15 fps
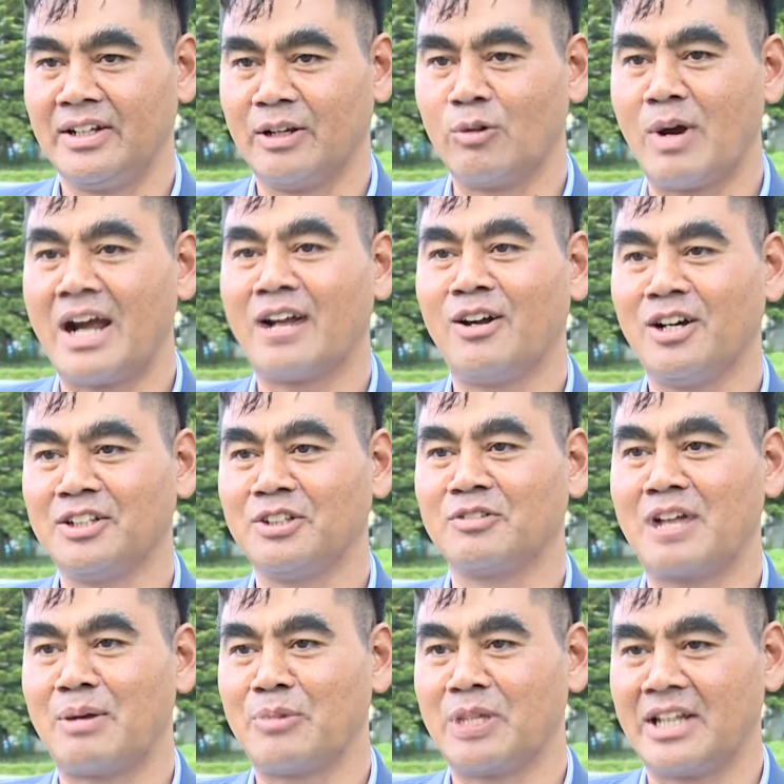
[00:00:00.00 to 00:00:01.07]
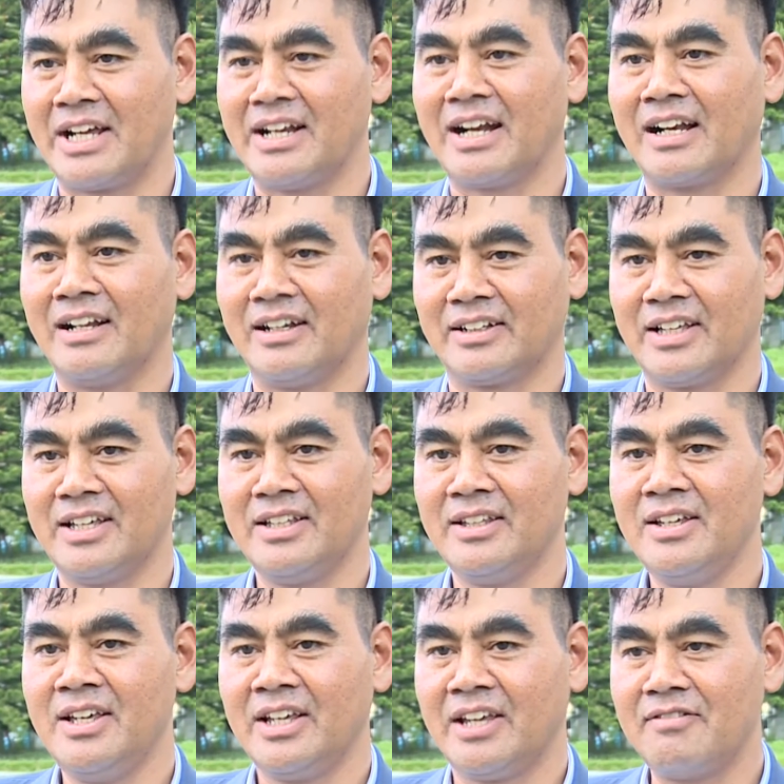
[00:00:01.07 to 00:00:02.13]
để qua đó chúng ta mới thấy rằng là cái
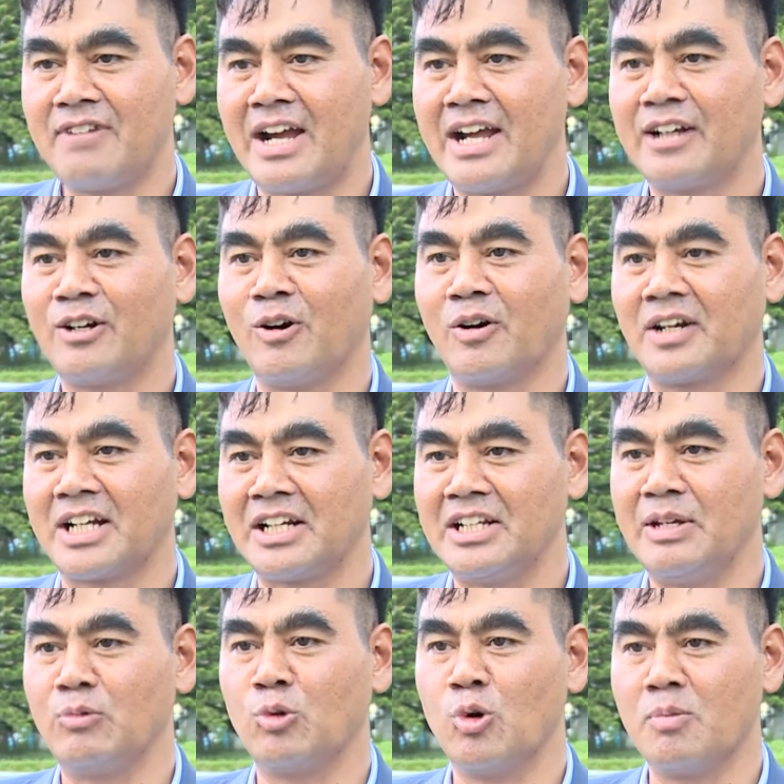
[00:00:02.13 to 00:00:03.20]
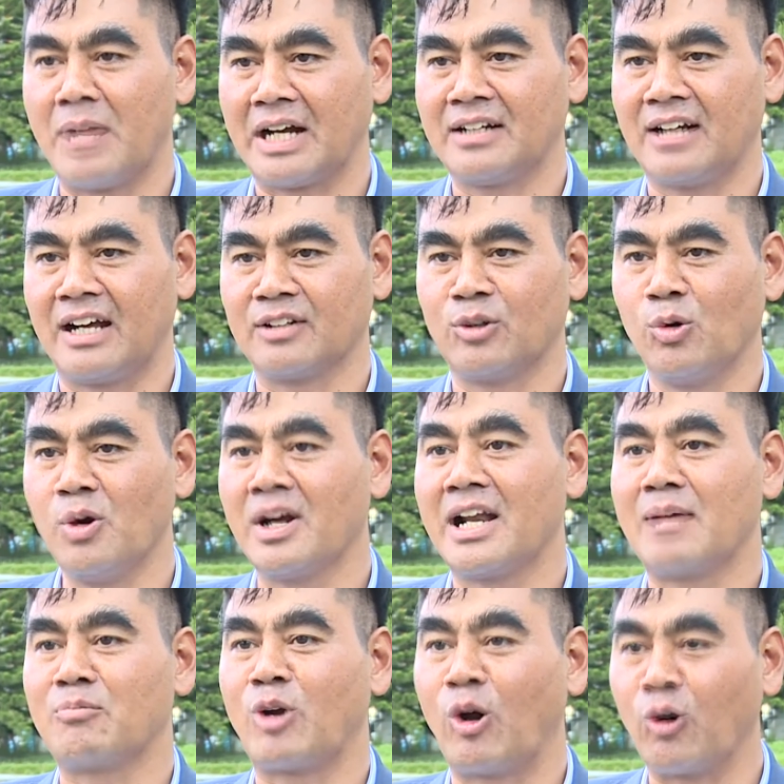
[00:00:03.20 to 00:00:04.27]
cái vai trò cái trách nhiệm của mặt trận tổ quốc
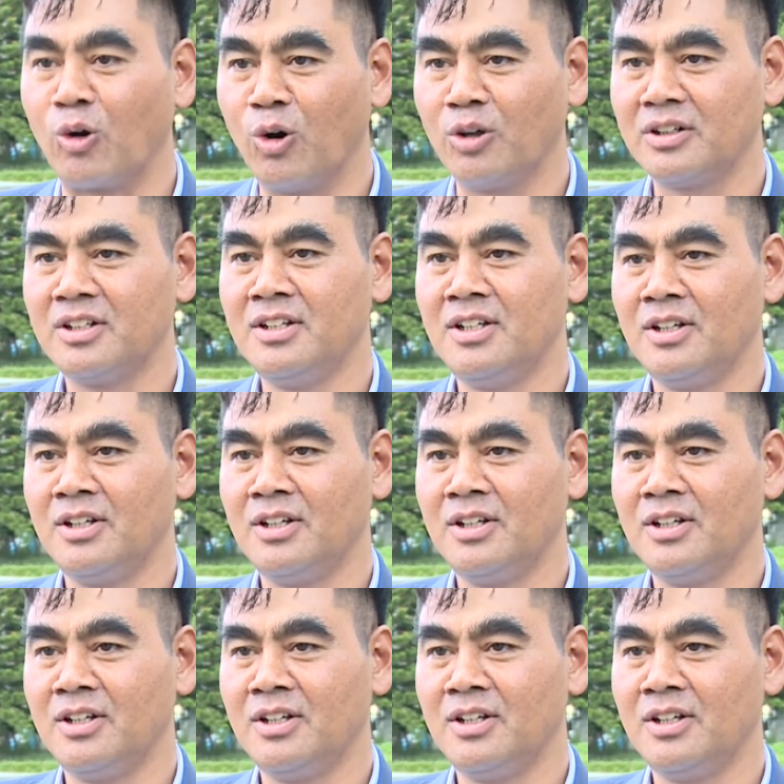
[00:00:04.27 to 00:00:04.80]
làm nòng cốt